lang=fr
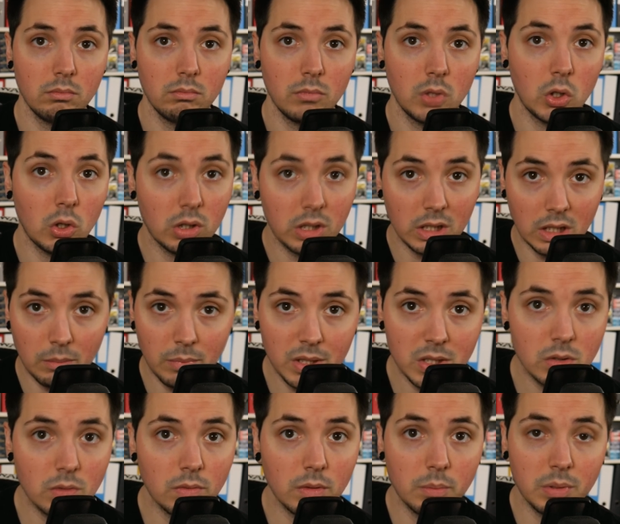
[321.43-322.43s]
L'Orcana m'a
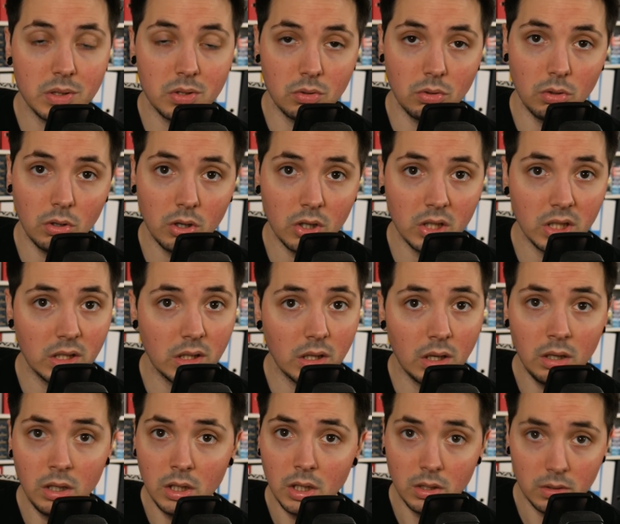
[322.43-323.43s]
sauvé parce que l'Orcana,
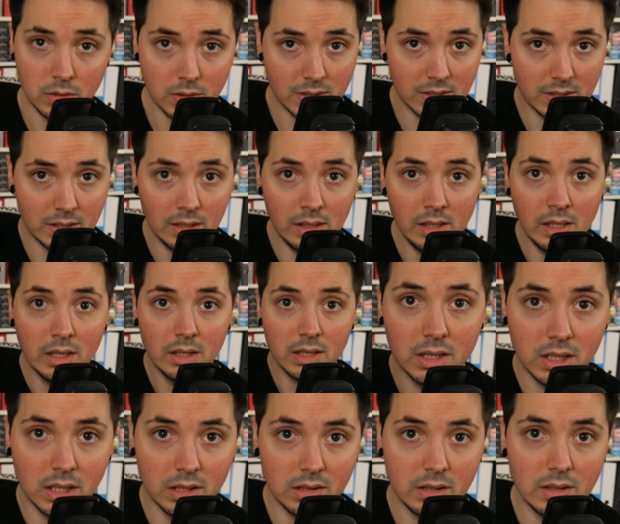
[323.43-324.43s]
c'est
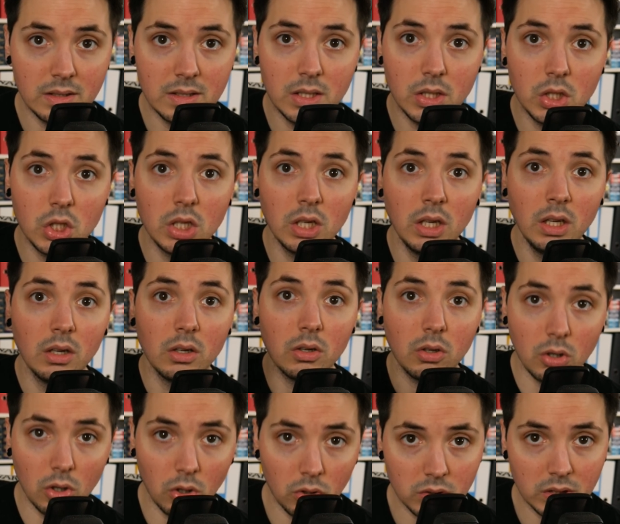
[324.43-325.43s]
un TCG
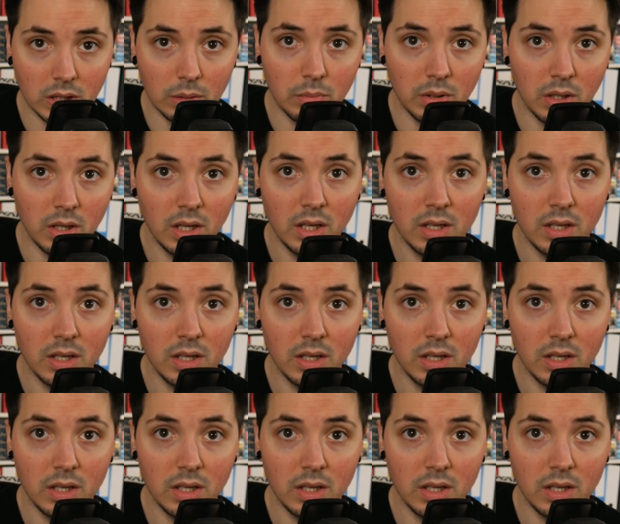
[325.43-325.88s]
rentable.